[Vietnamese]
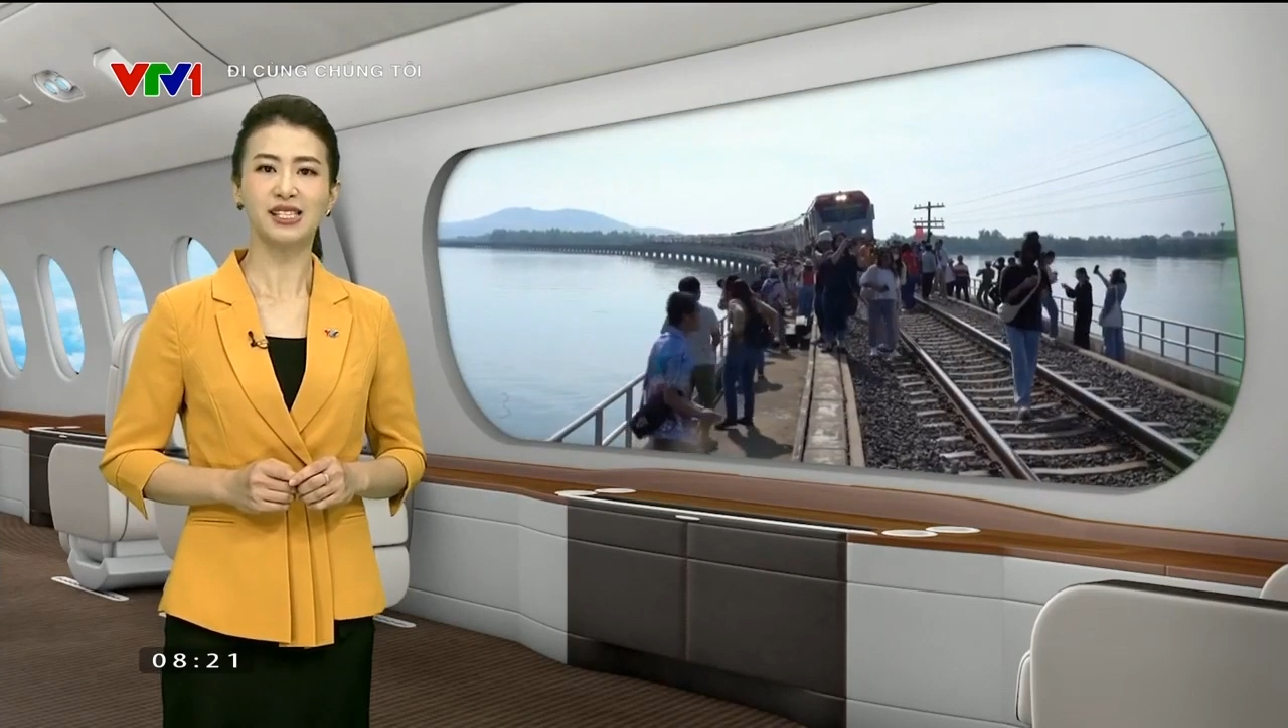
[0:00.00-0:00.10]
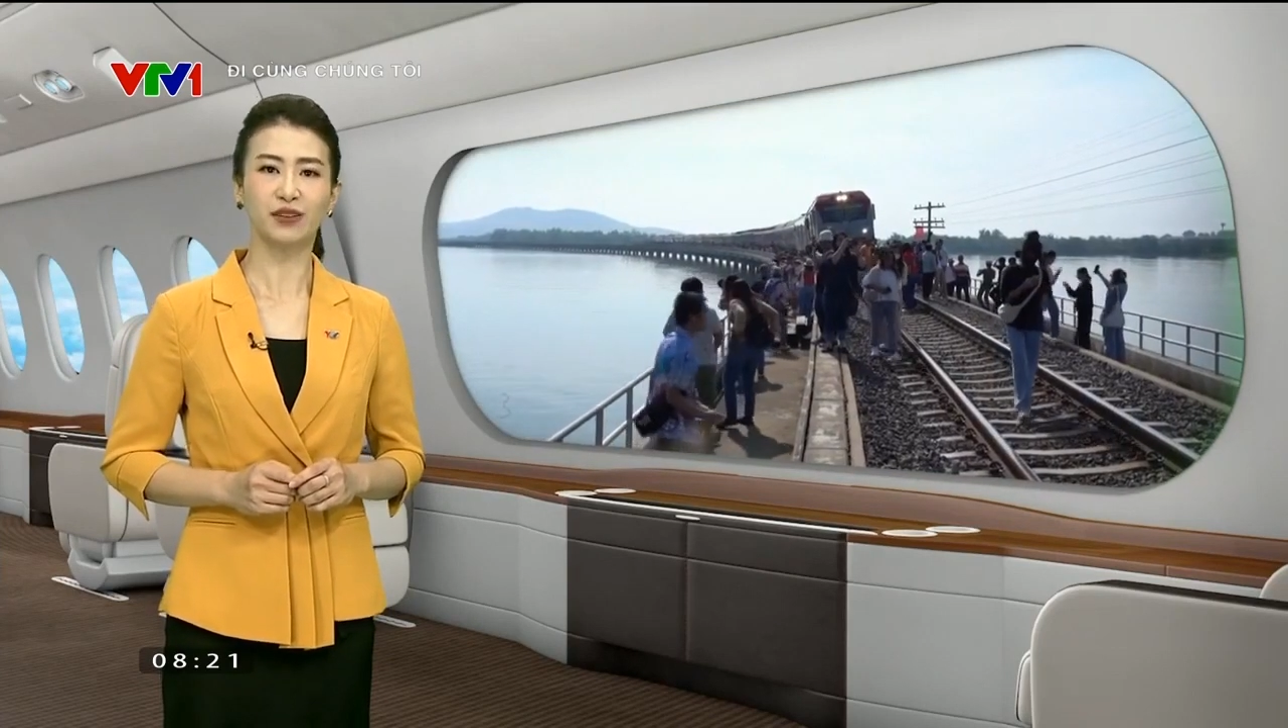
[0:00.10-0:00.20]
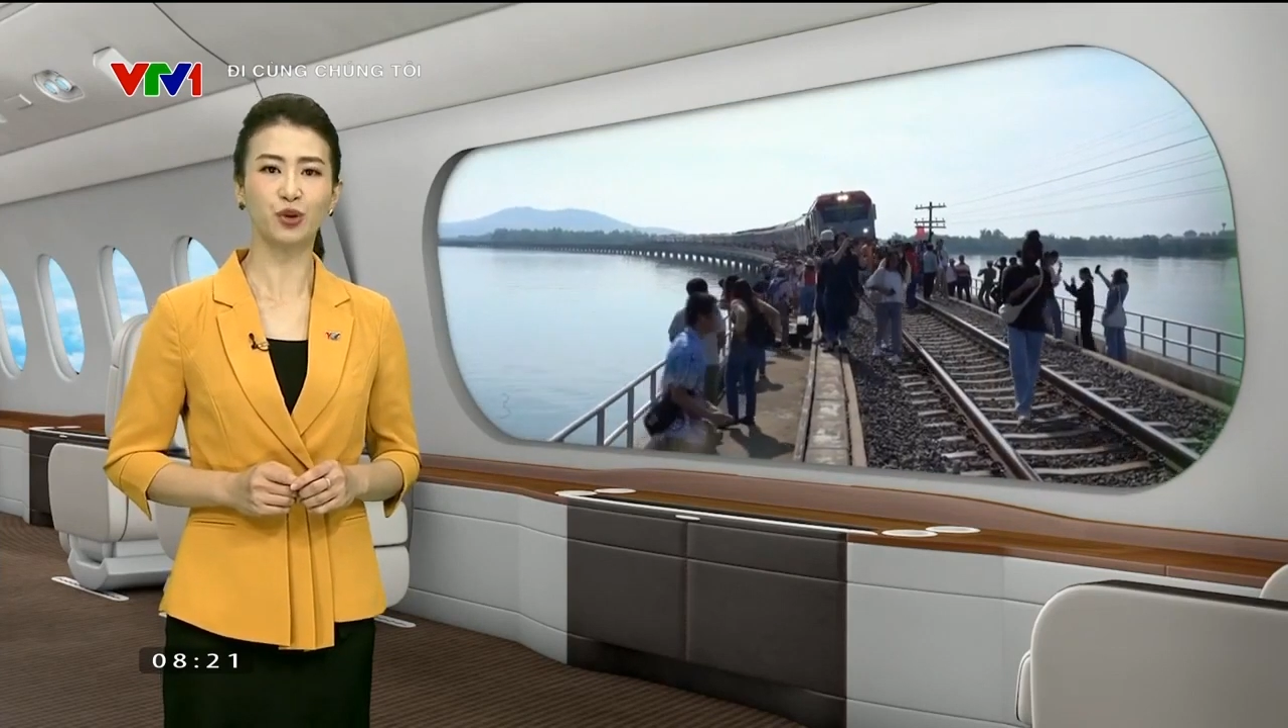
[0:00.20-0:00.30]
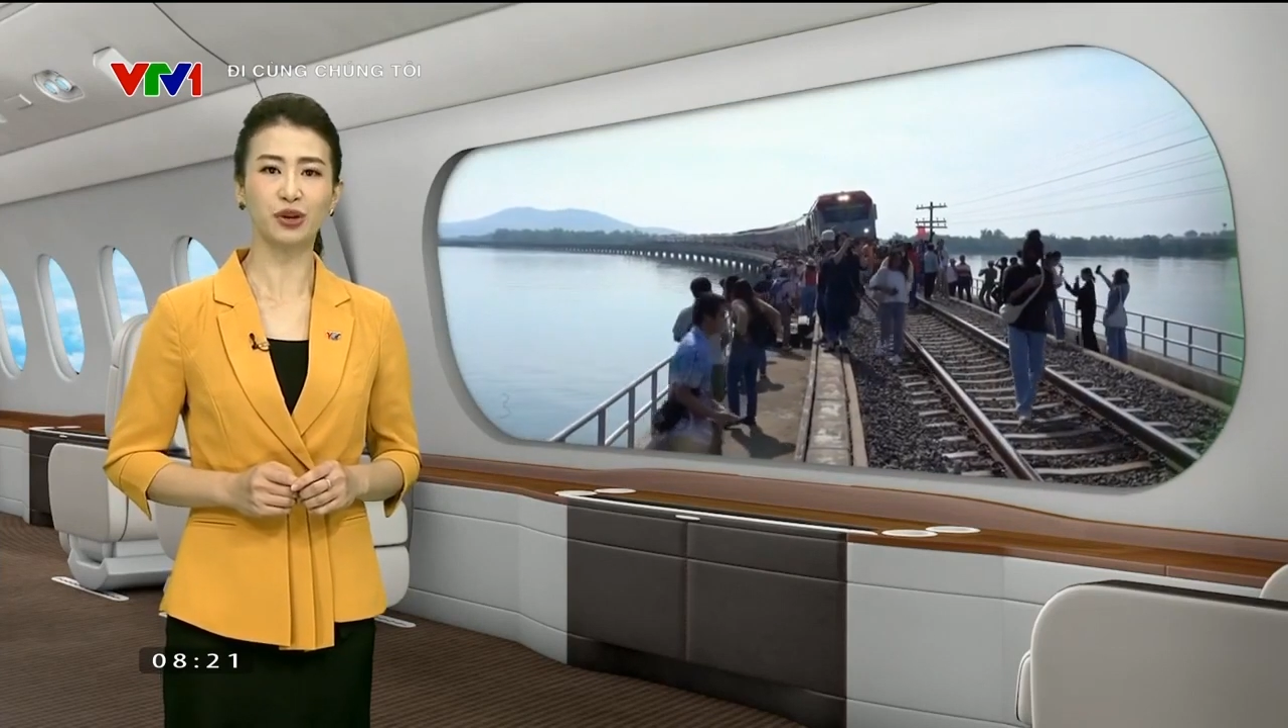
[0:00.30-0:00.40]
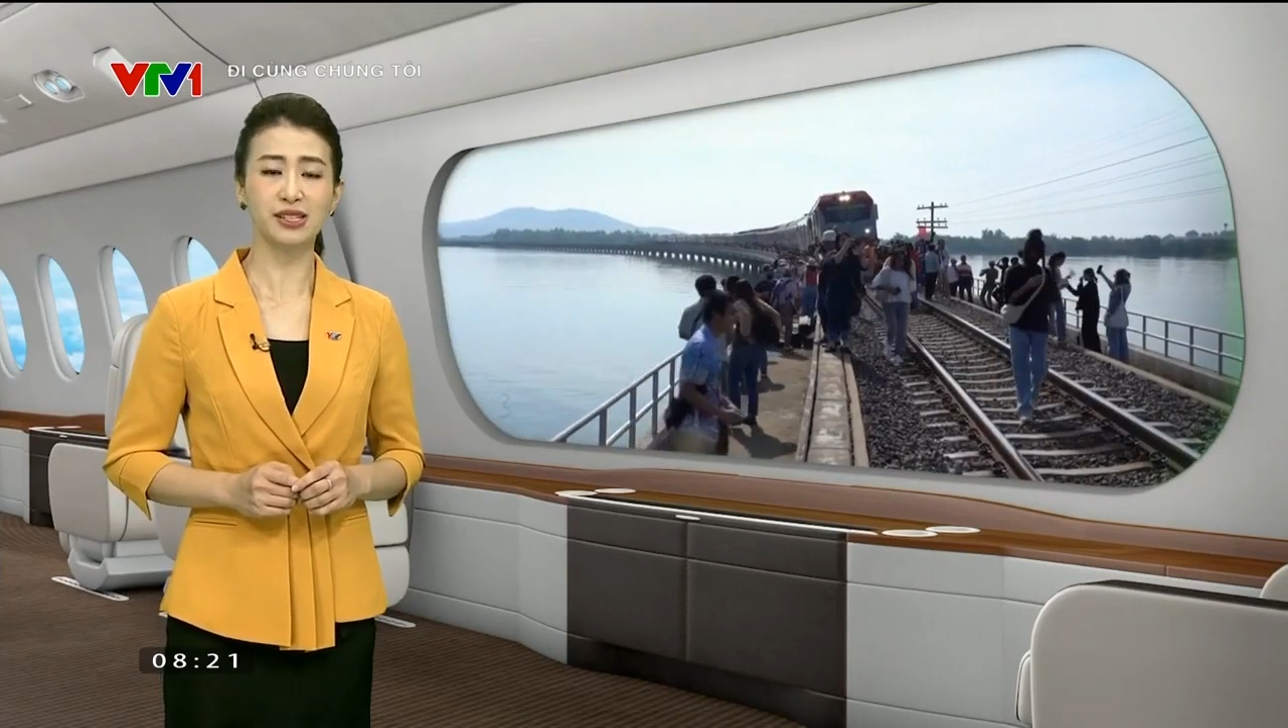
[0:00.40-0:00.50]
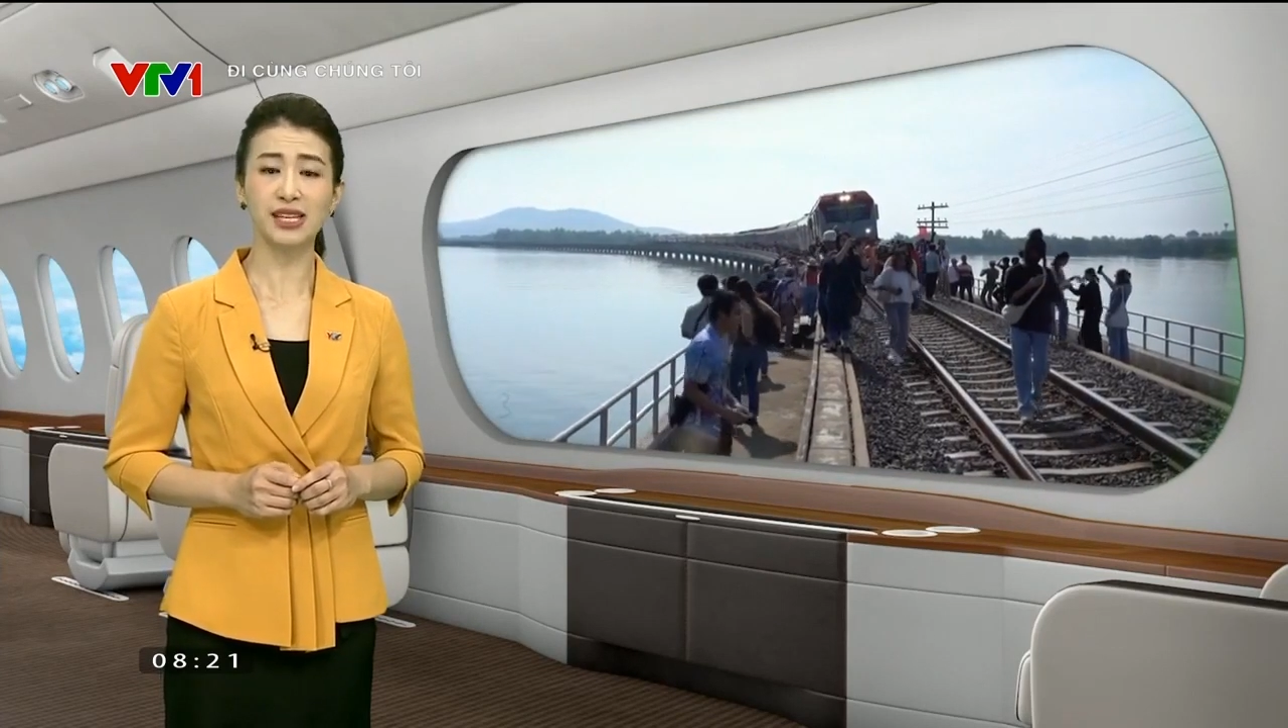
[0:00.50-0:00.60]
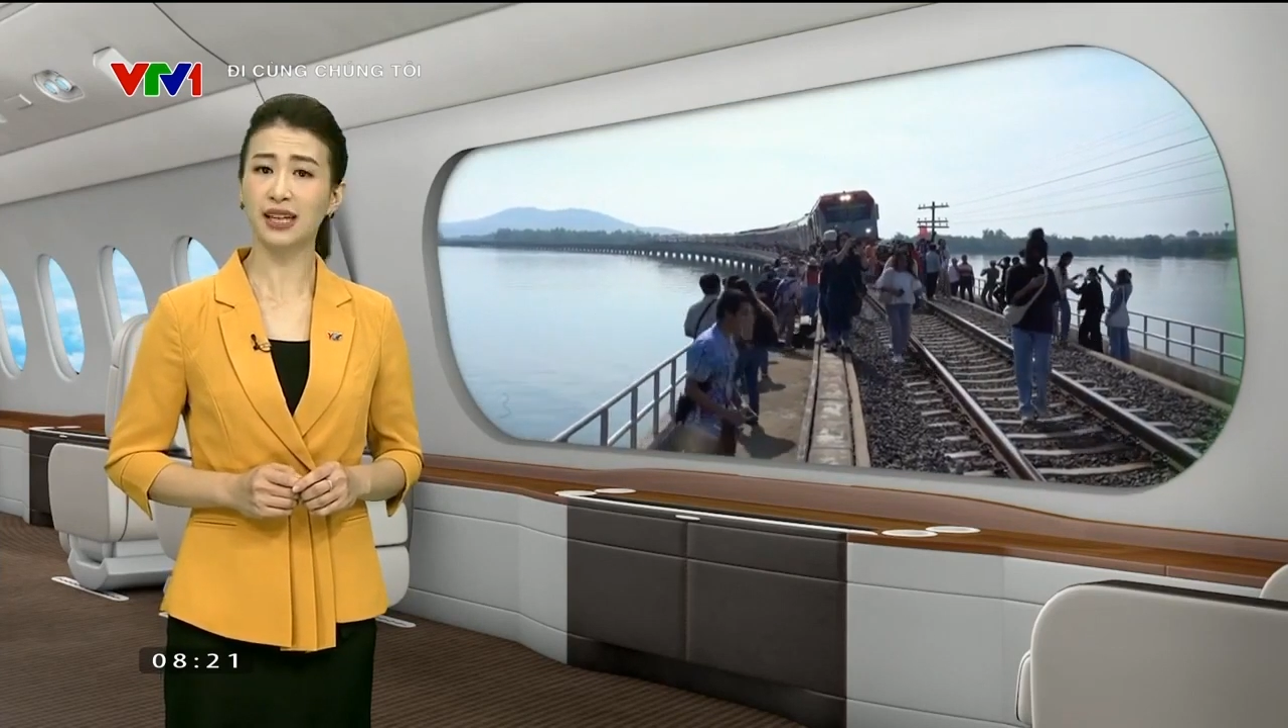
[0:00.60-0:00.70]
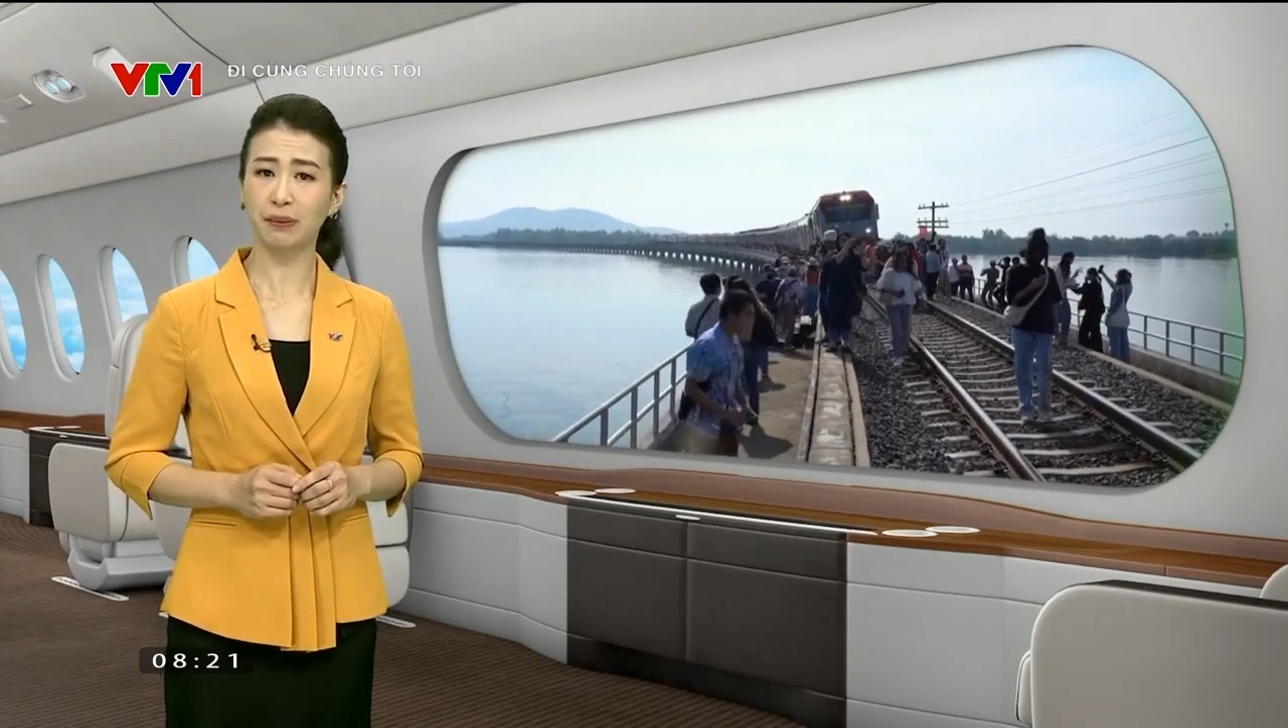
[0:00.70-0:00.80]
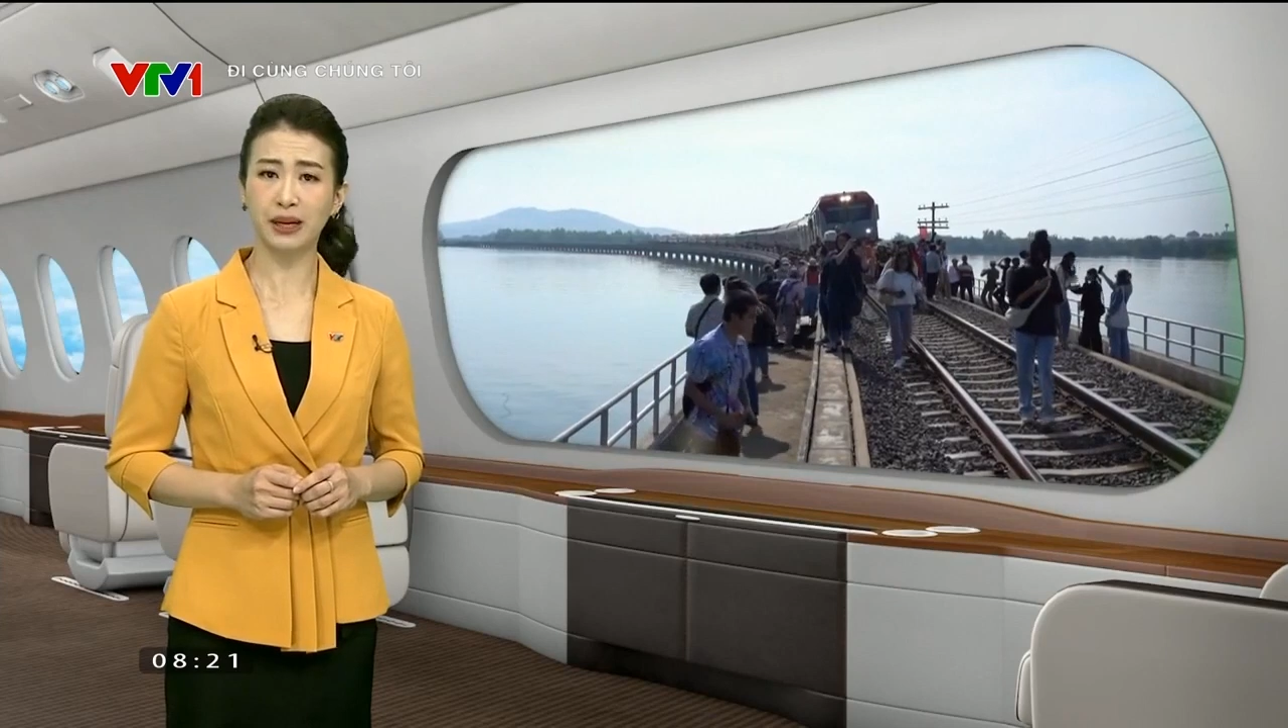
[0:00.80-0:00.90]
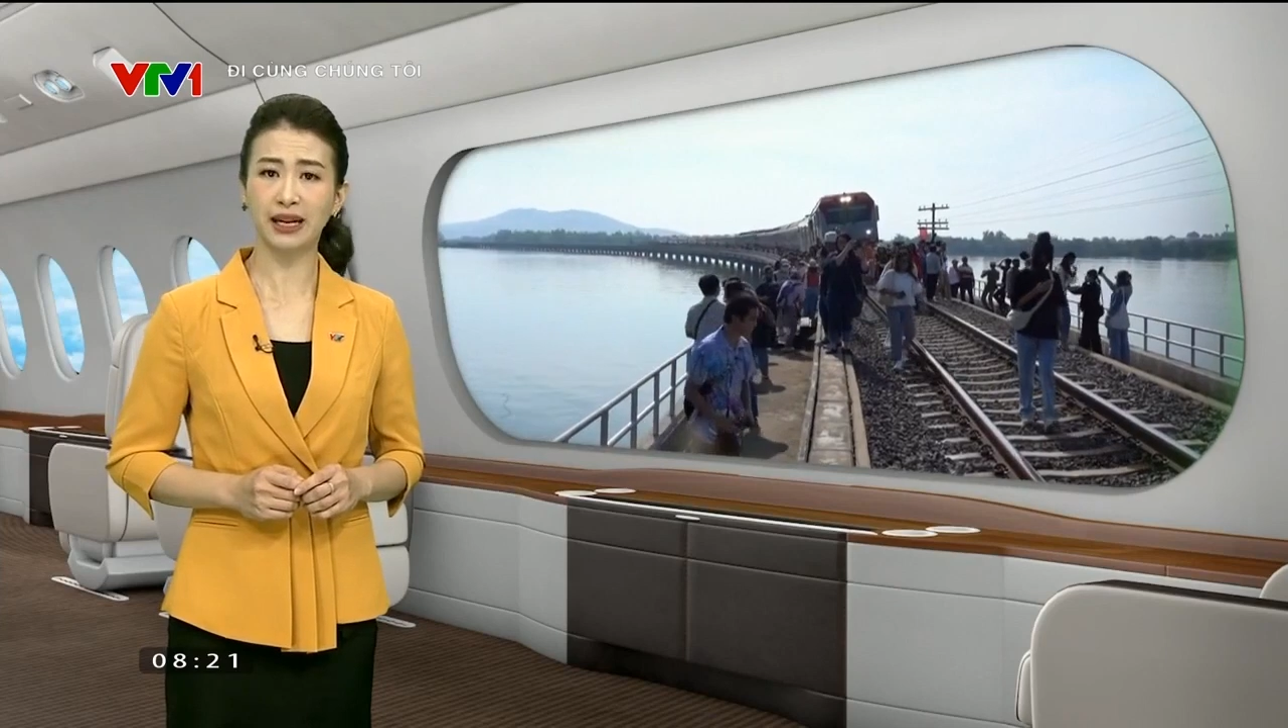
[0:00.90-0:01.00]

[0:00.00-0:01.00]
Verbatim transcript: Dịch vụ đường sắt đặc